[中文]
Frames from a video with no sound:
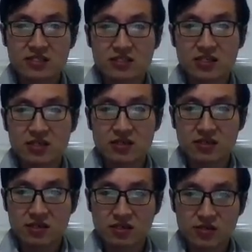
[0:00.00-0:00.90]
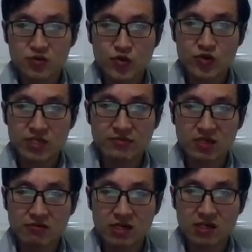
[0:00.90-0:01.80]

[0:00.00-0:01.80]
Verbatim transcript: 制的去神秘化，